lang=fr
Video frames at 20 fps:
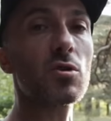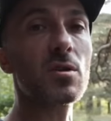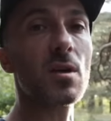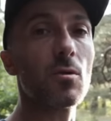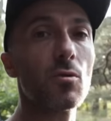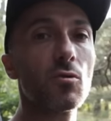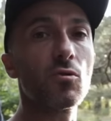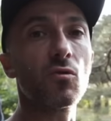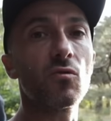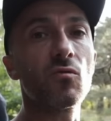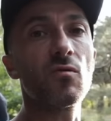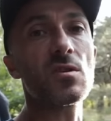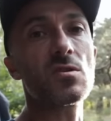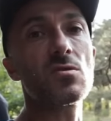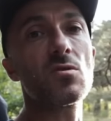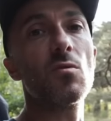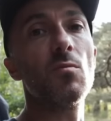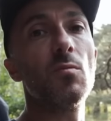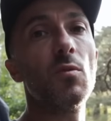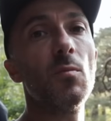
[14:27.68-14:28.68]
ça de toute
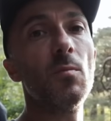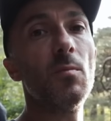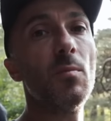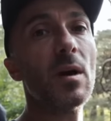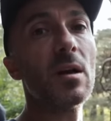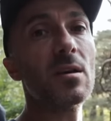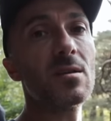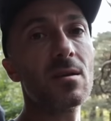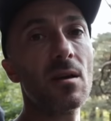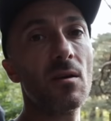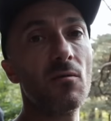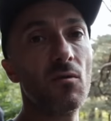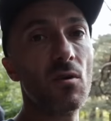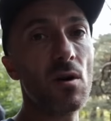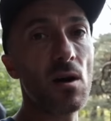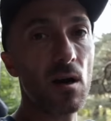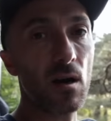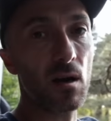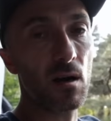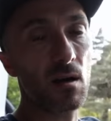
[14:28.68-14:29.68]
façon on peut pas le
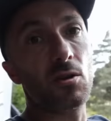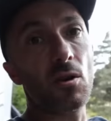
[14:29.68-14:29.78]
savoir.